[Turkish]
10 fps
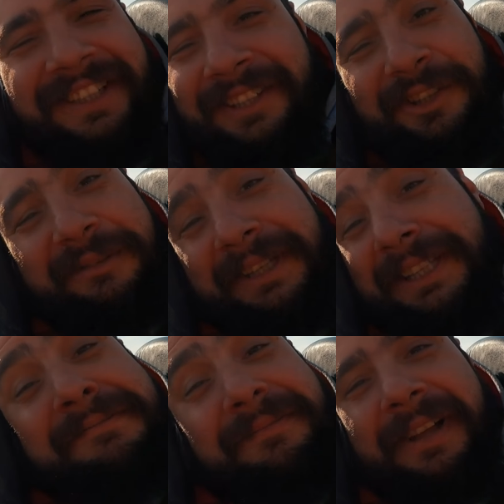ciddi duyum
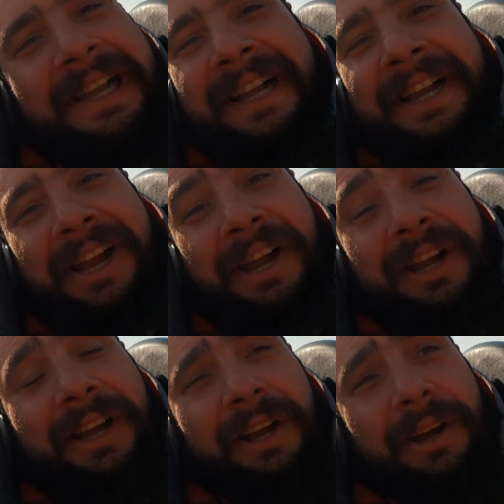dedim.
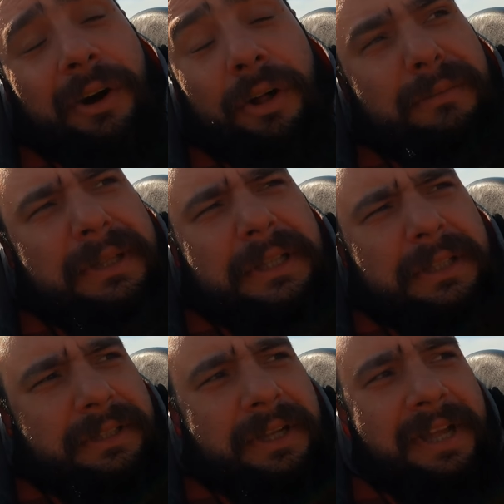Olmadı.